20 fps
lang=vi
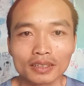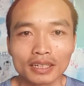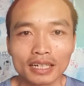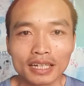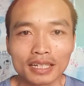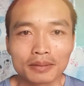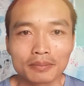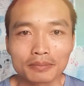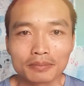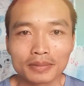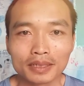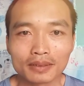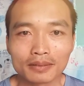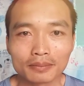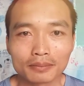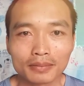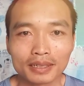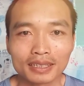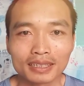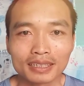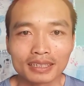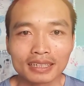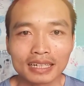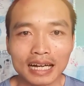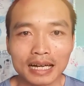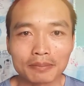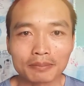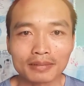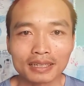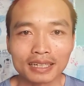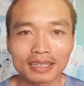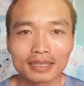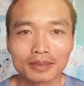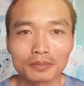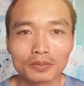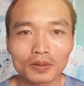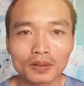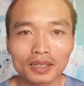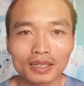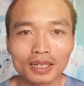Cho nên mình mới cảm
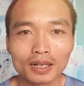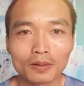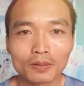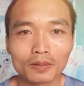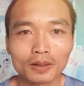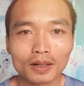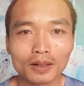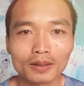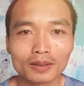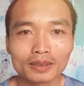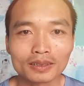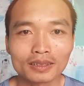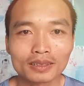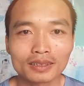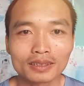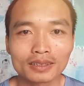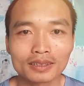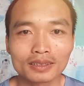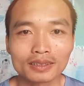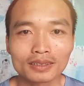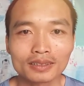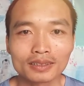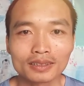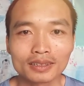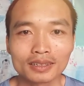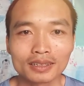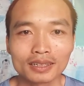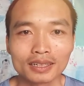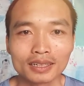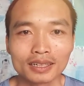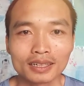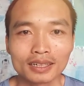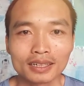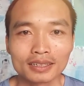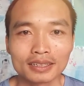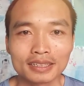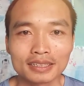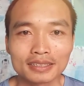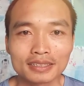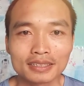thấy một cái câu nói
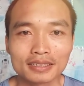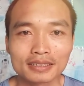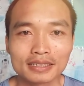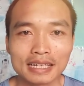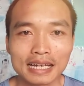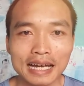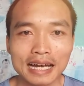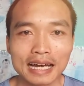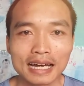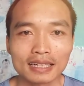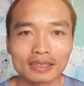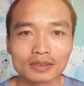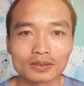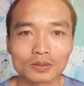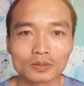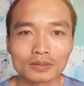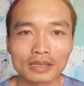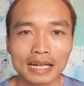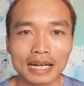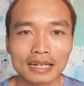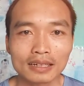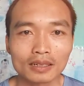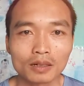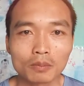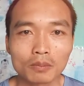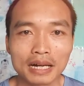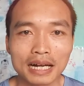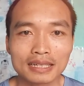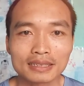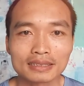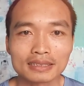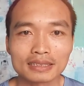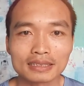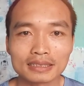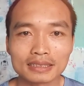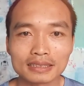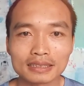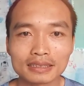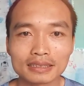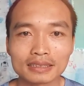khi sinh ra chúng ta không mang
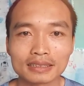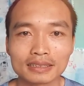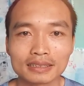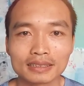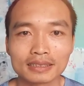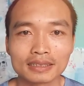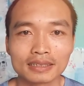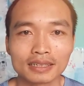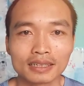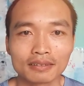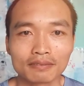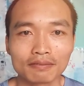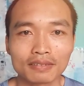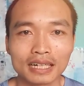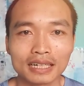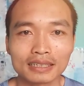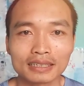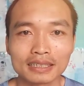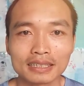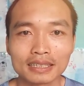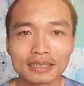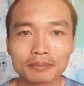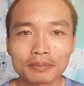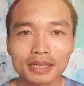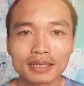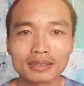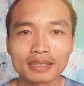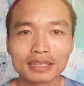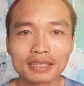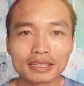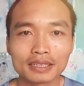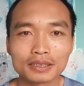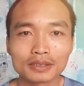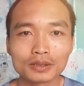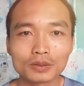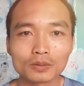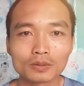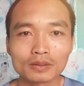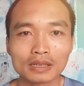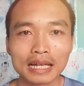gì và khi mất đi
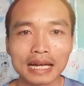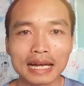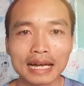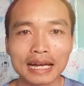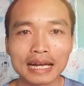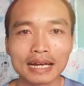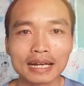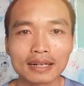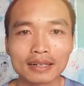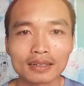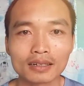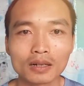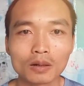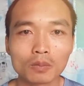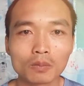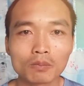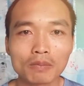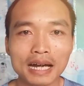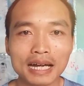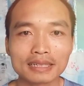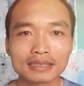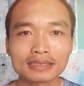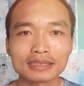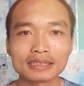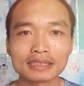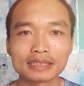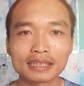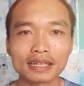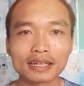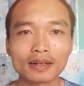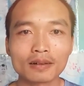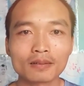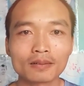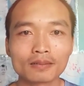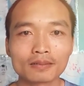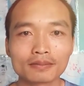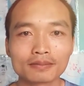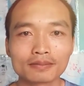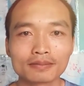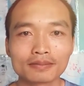chúng ta không mang gì theo.
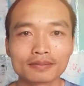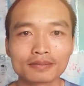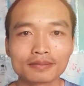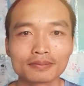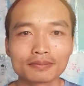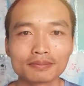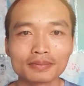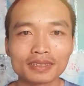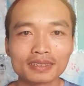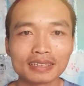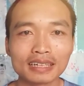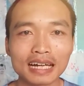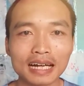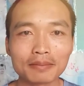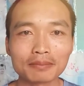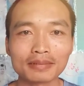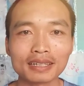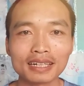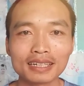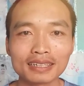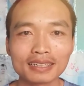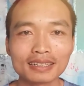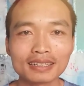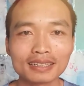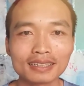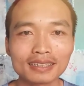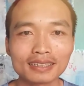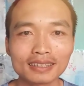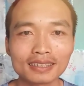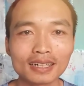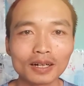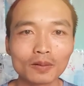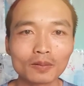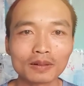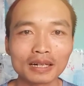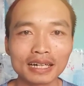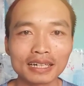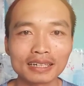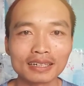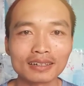Mình cảm thấy
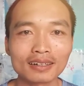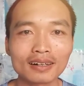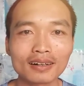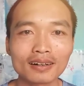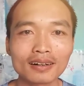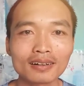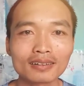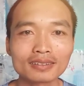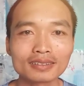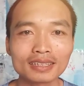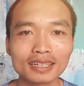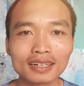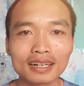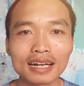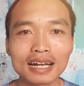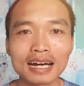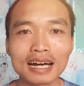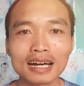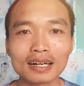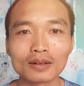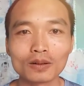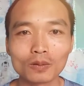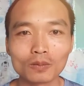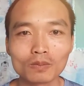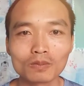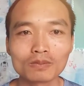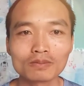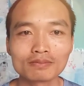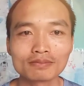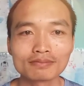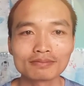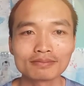câu này nó rất là đúng.